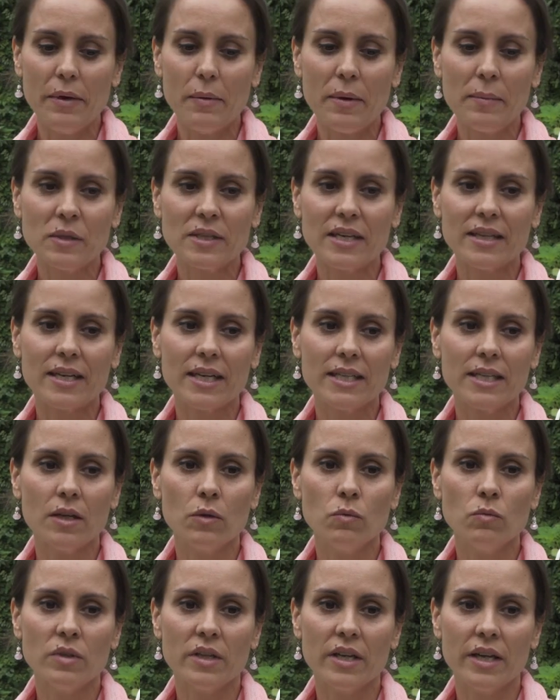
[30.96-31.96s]
y vamos a
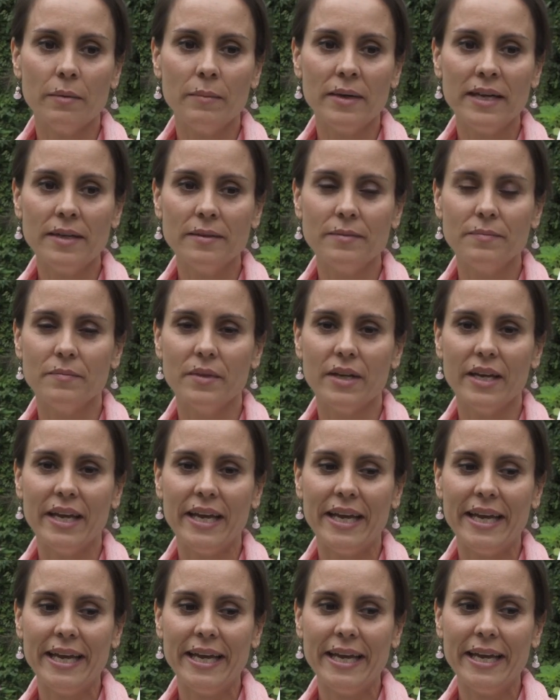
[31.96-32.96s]
tratar un tema
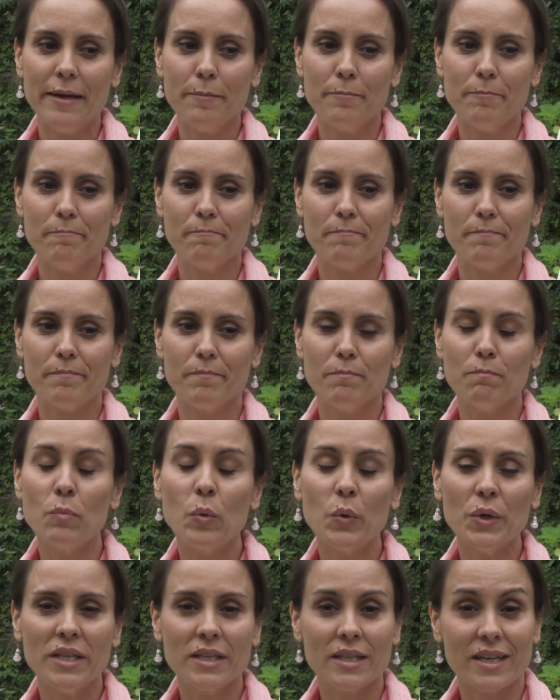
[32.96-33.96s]
eh,
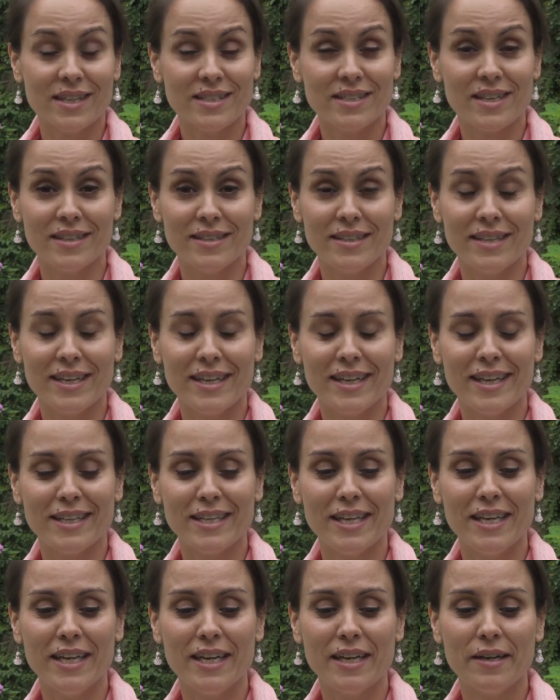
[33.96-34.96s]
muy interesante que
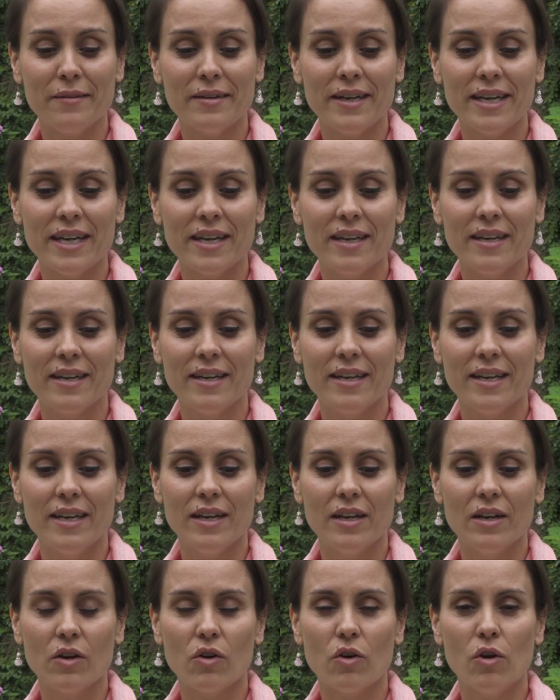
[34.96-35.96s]
tiene que ver
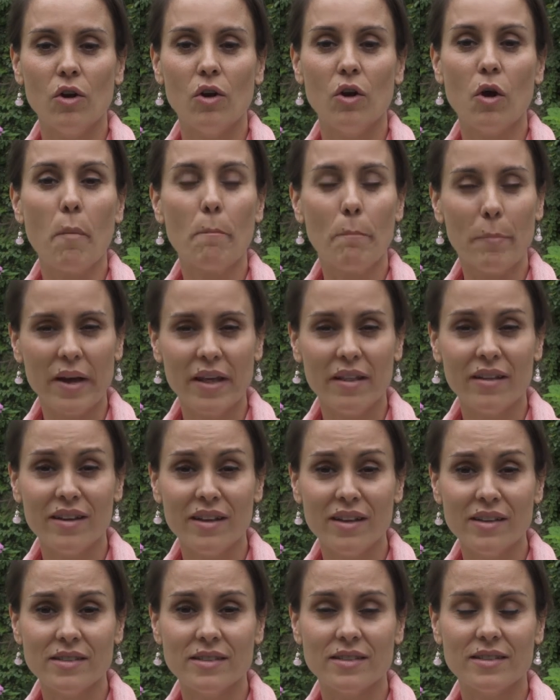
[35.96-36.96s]
con los
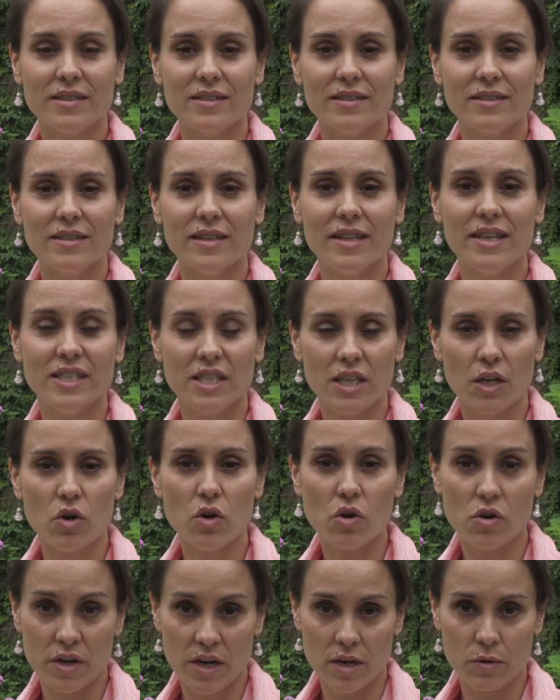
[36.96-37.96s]
padres de
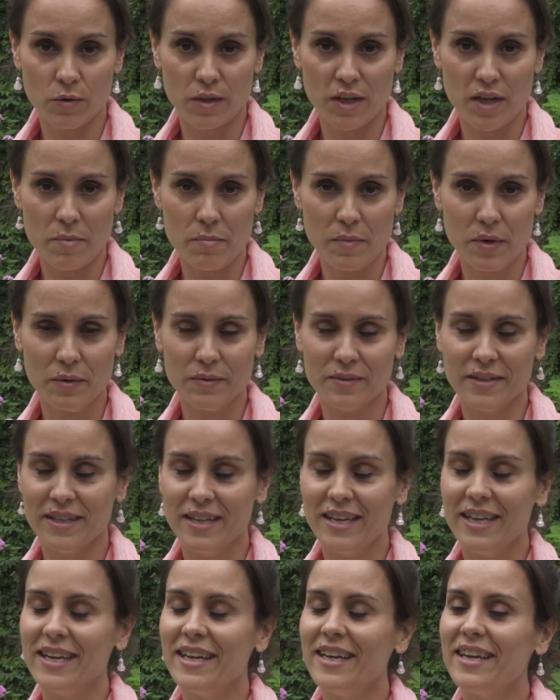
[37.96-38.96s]
chicos con autismo.
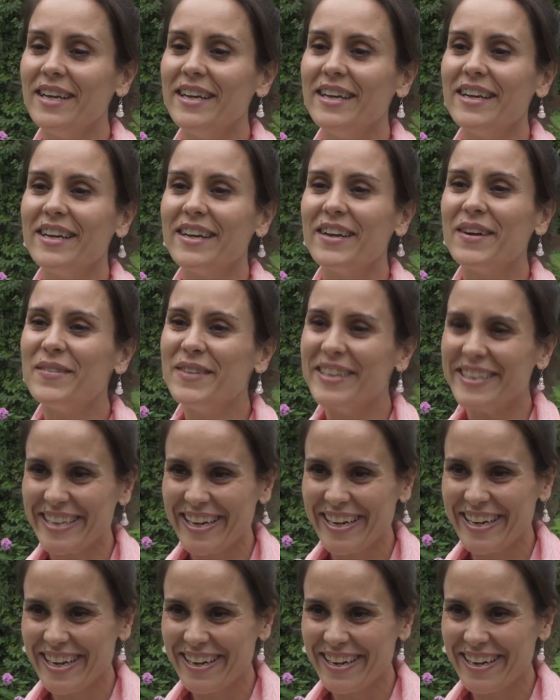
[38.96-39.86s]
¿Cómo estás,